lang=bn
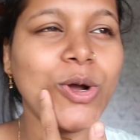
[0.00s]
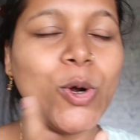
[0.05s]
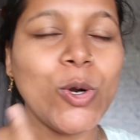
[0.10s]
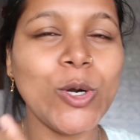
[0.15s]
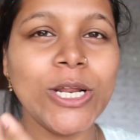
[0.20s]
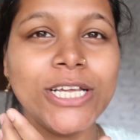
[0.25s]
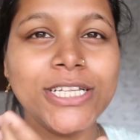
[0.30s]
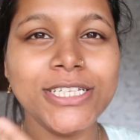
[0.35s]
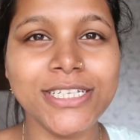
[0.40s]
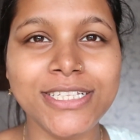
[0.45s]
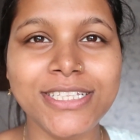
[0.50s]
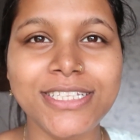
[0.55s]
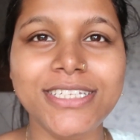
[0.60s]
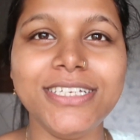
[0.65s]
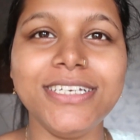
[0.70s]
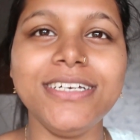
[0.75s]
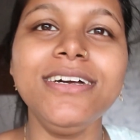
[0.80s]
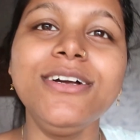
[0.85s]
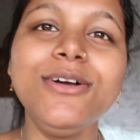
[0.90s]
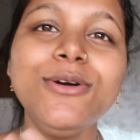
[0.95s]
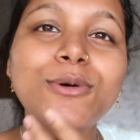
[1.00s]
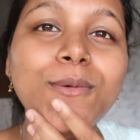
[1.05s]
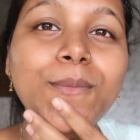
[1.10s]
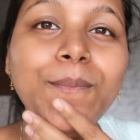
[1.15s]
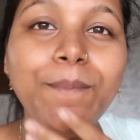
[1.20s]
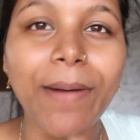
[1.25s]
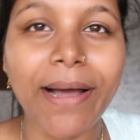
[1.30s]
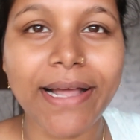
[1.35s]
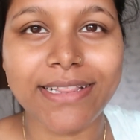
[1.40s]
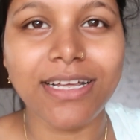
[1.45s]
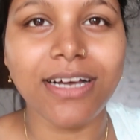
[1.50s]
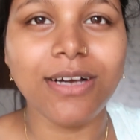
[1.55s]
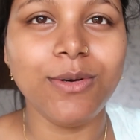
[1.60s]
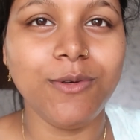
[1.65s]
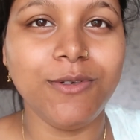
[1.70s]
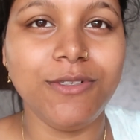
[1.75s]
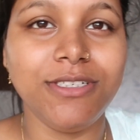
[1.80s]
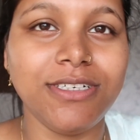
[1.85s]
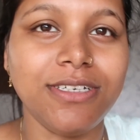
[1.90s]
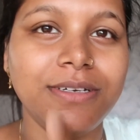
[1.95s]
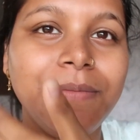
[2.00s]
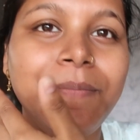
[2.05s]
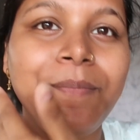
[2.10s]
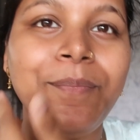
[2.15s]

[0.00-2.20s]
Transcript: অনেক দিন দিয়ে খুব ব্যথা করছে